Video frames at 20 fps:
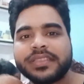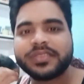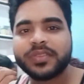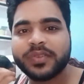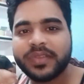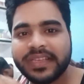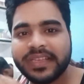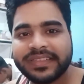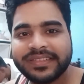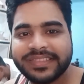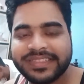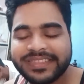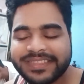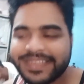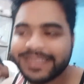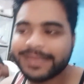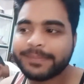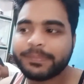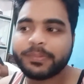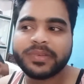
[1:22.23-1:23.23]
जो एक
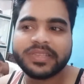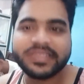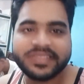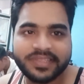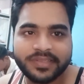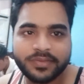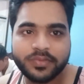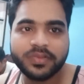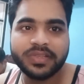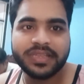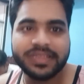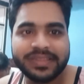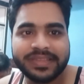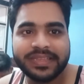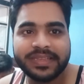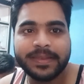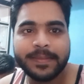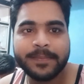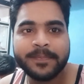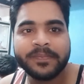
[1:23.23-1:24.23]
डिस्ट्रिक्ट पूरी चेंज हो
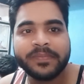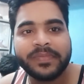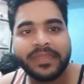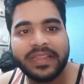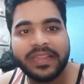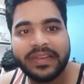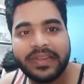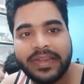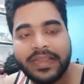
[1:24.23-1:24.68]
जाती है